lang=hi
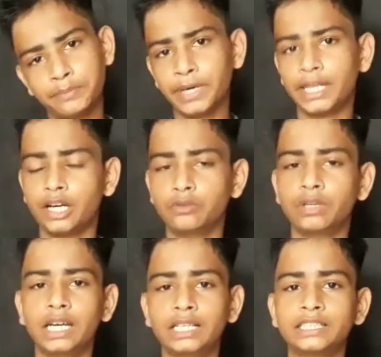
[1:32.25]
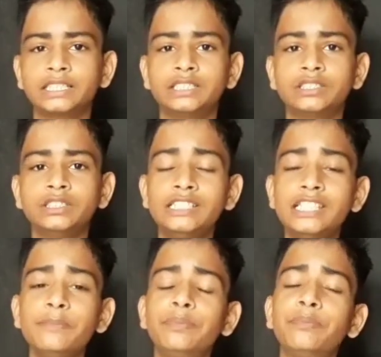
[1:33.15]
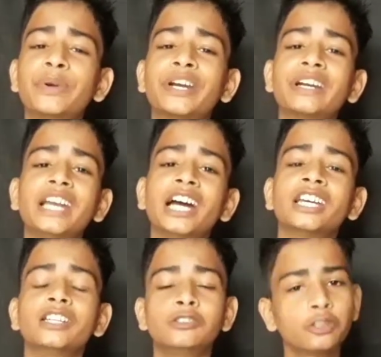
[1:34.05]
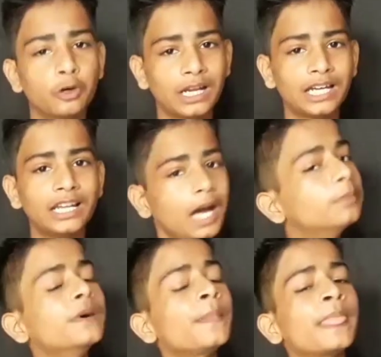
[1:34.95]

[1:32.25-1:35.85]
बना हुआ है इसी प्रक्रिया के दौरान अब